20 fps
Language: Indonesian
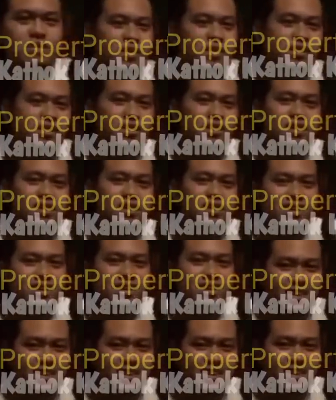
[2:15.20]
Kita
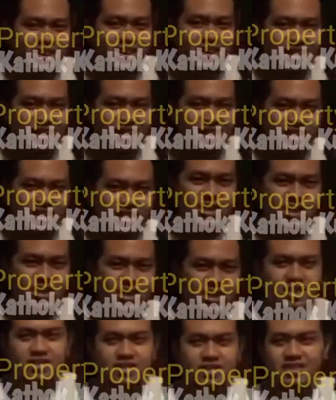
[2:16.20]
inginkan
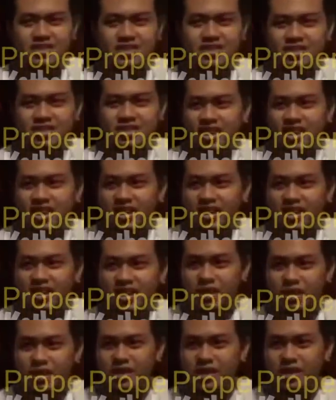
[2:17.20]
mereka berdua
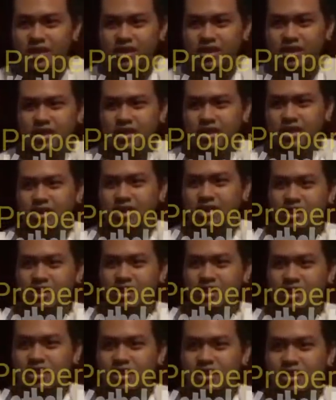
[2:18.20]
bisa
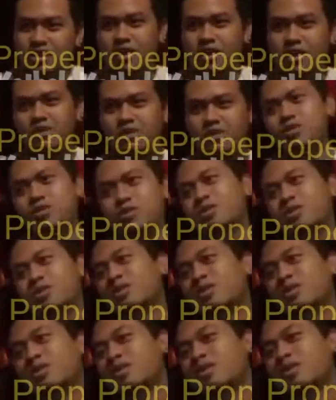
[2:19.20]
merayakan manajer
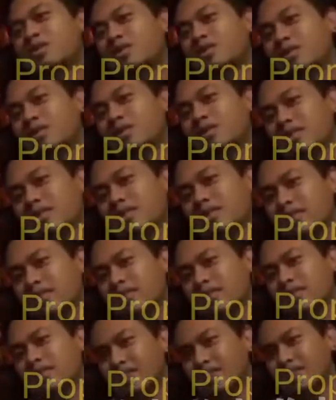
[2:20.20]
Lesti
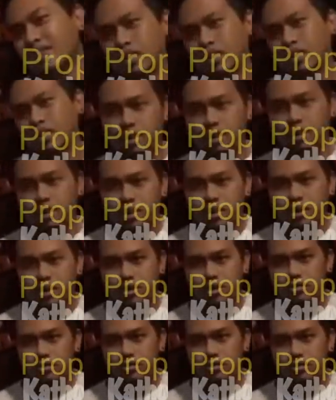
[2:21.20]
bersama-sama.
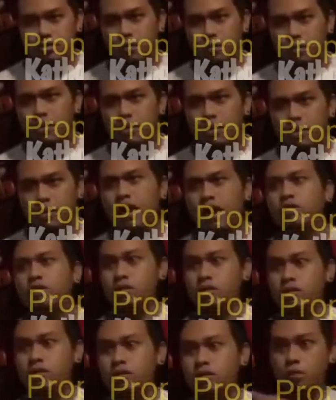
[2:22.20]
Tak lupa
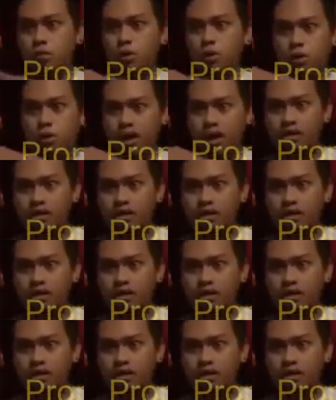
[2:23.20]
si Dede